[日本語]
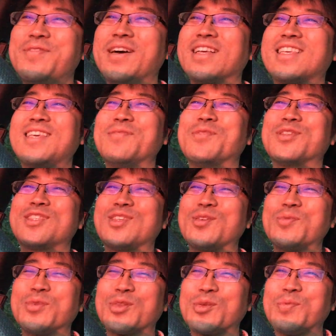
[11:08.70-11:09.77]
るよ気持ちを
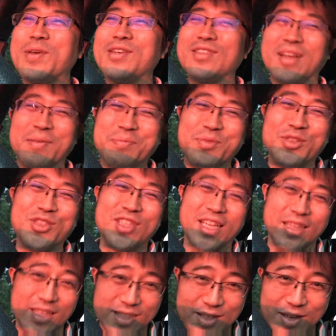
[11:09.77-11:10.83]
求めるのがムーンな
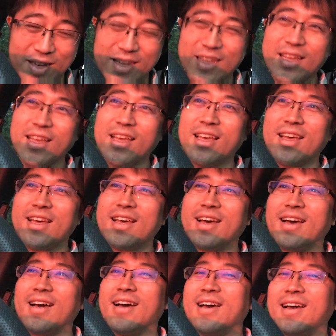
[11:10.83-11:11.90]
んですね。
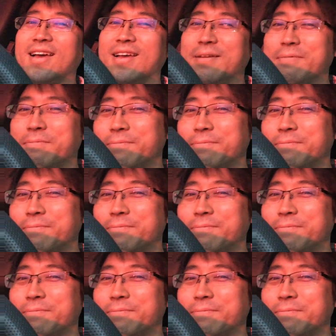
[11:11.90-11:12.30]
はい、